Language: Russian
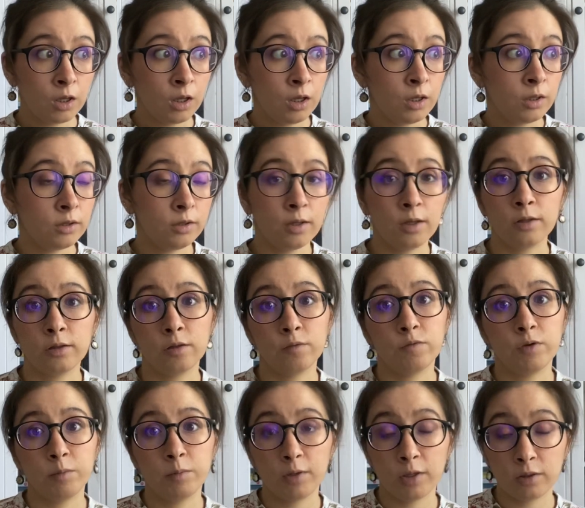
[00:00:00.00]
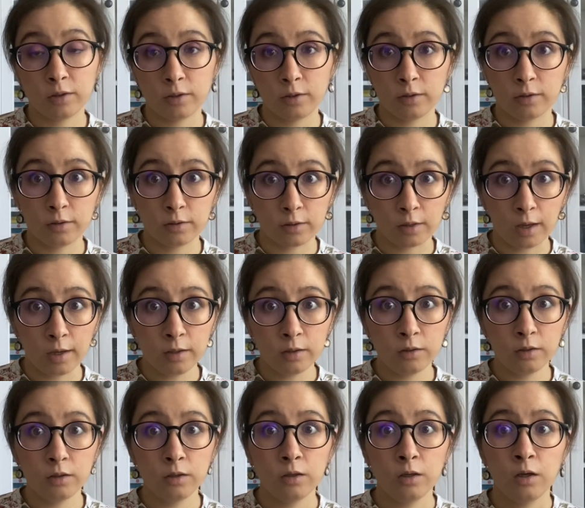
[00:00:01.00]
несовременные
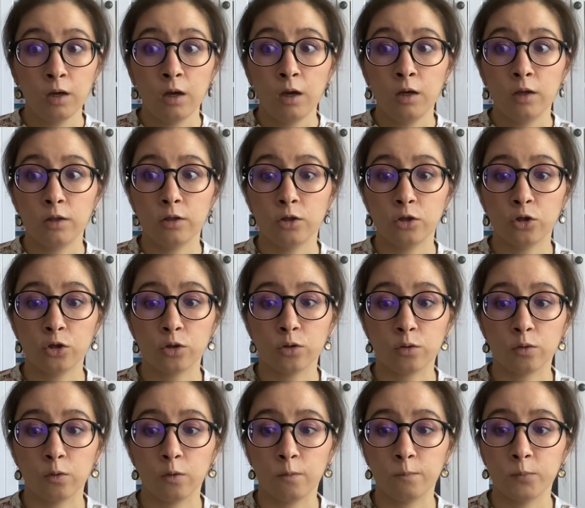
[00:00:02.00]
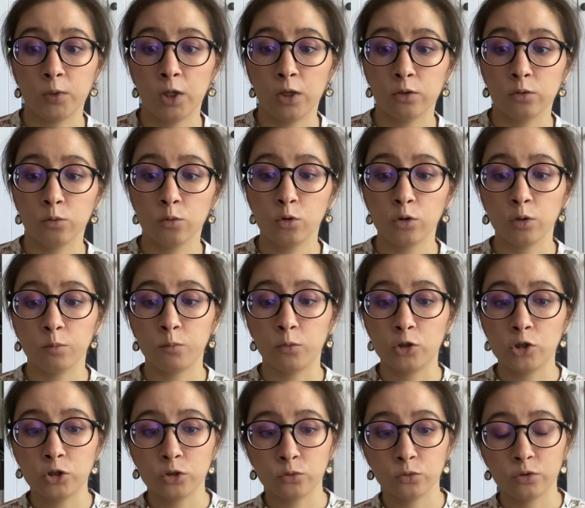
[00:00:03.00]
дизайны, и что мне нужно
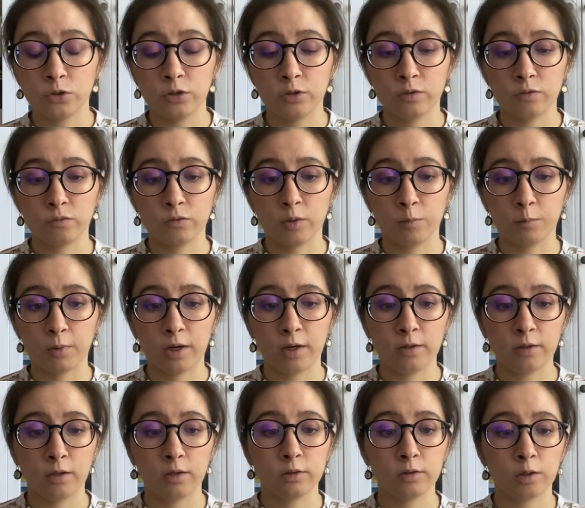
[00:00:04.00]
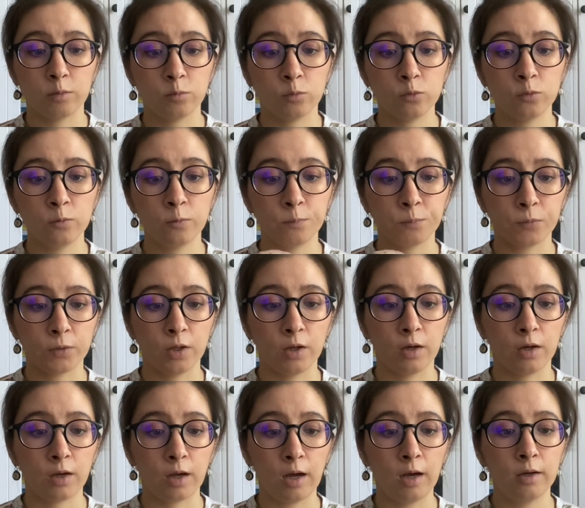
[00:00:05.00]
больше уделить внимание тому,
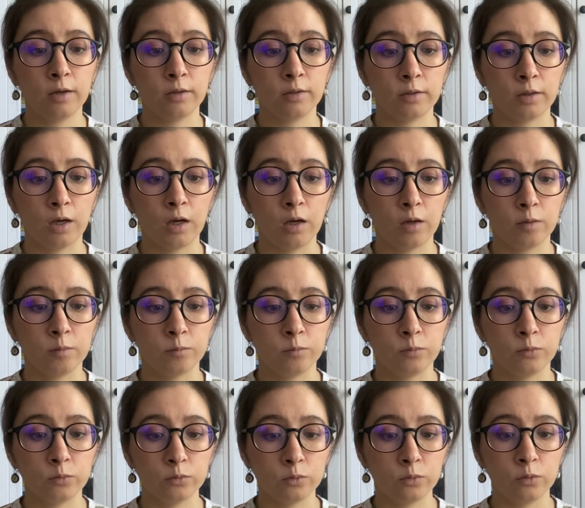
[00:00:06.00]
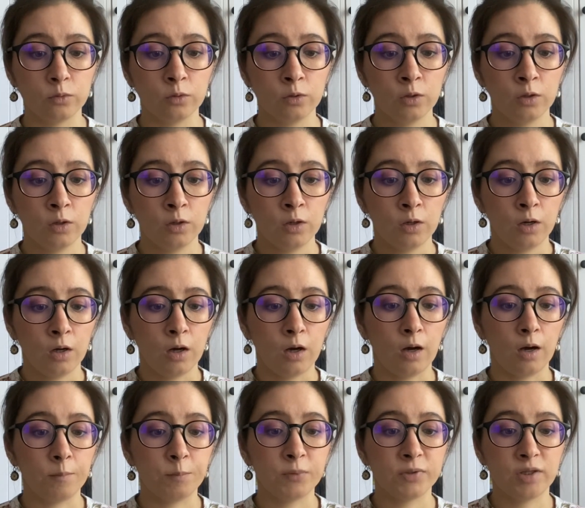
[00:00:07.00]
а, как я буду
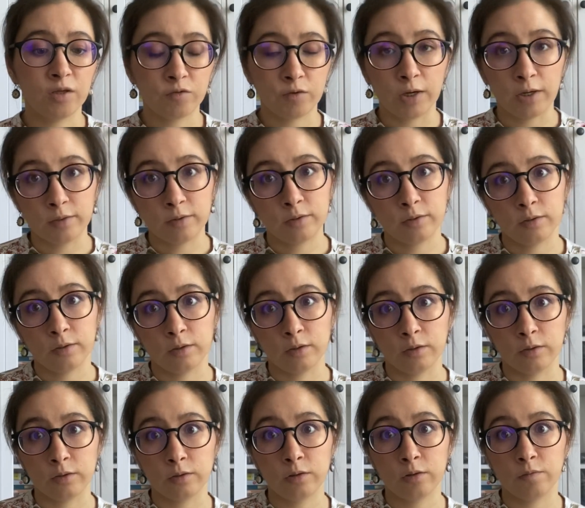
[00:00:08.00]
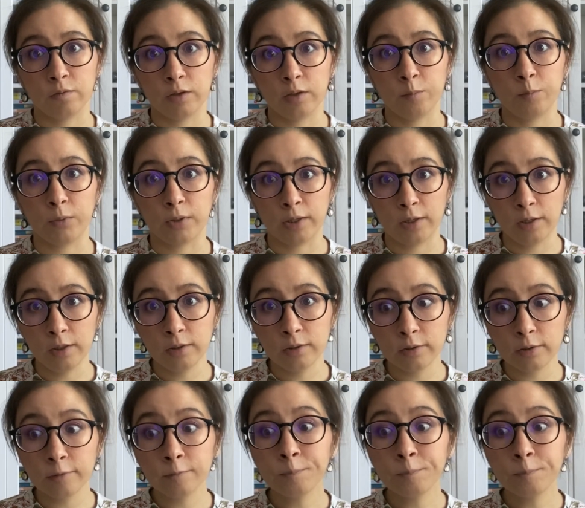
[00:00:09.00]
а, подавать свои проекты,